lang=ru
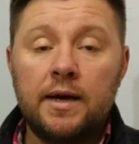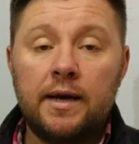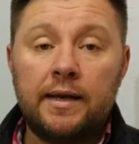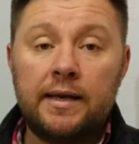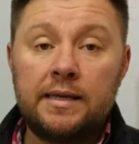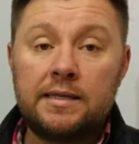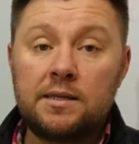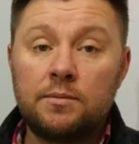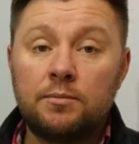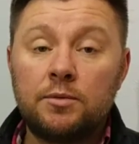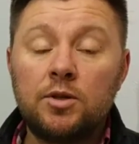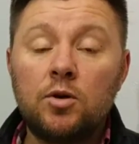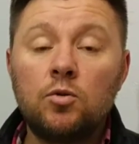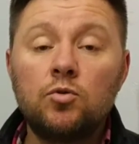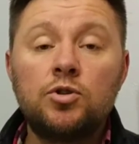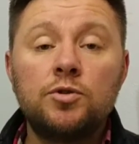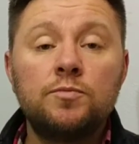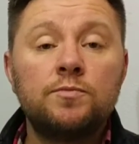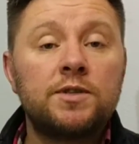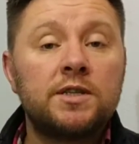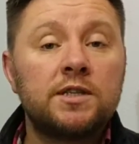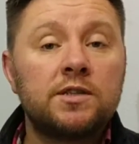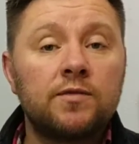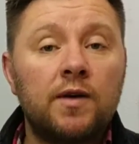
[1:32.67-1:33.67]
Если мы
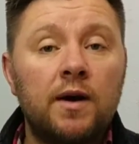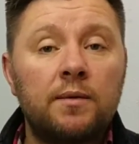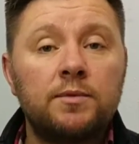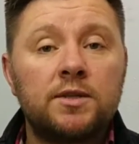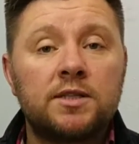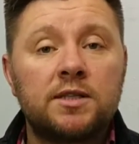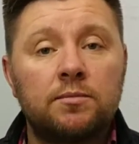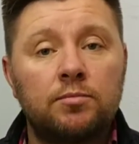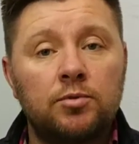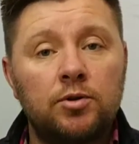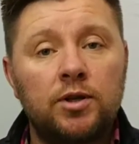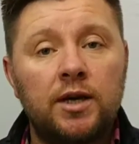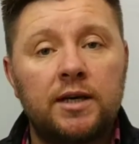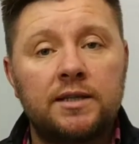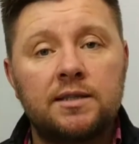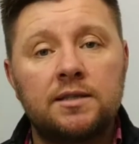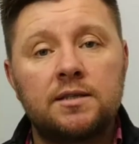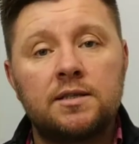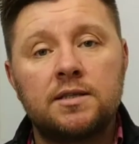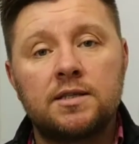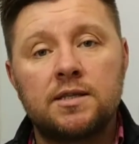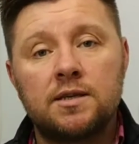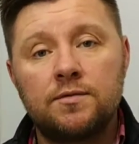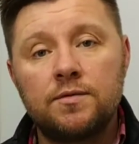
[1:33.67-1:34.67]
научимся с вами соблюдать
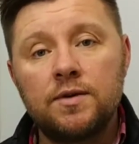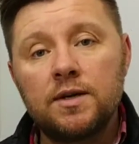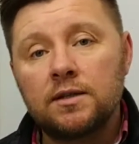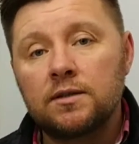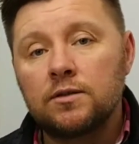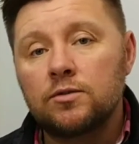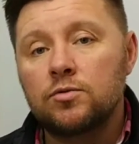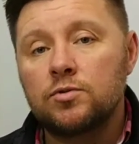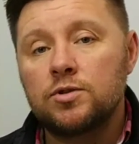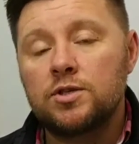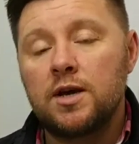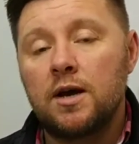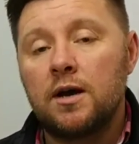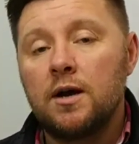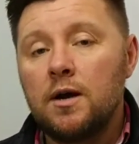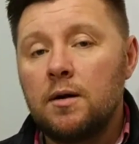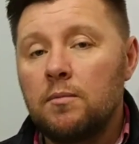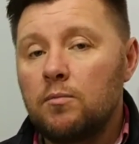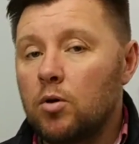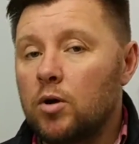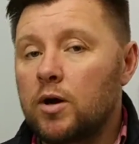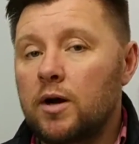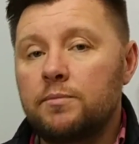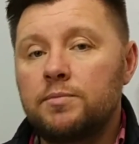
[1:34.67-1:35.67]
эти советы, друзья,
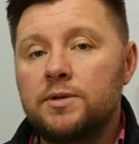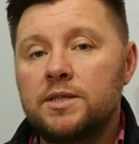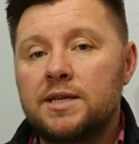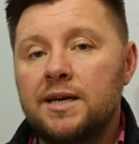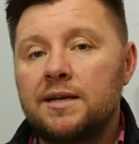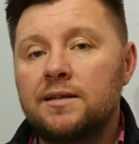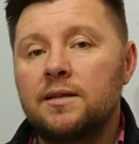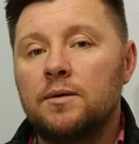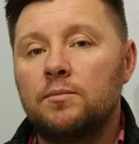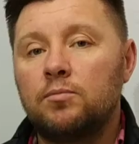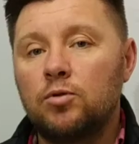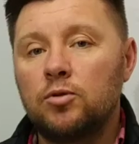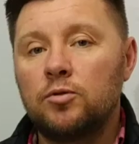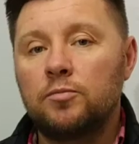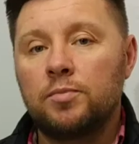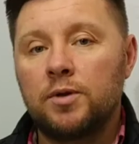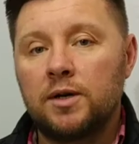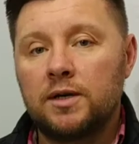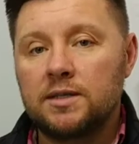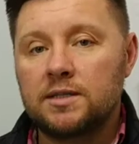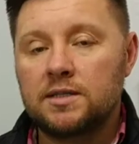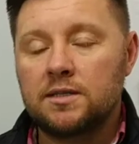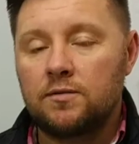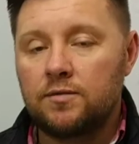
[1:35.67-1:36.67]
Бог обязательно будет
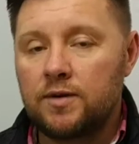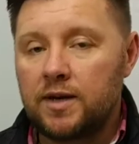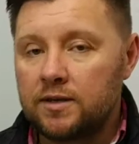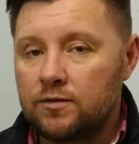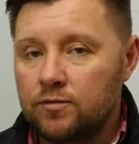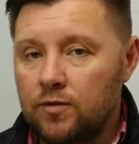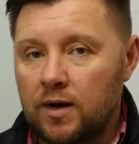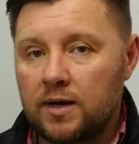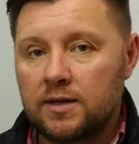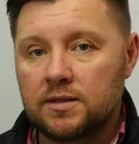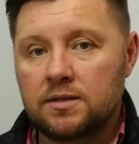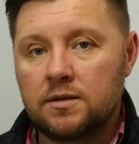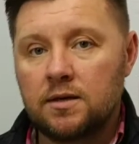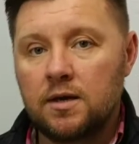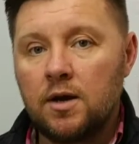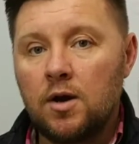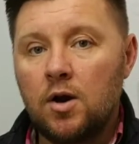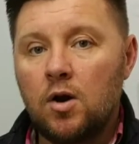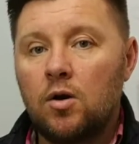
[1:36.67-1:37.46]
благословлять вас.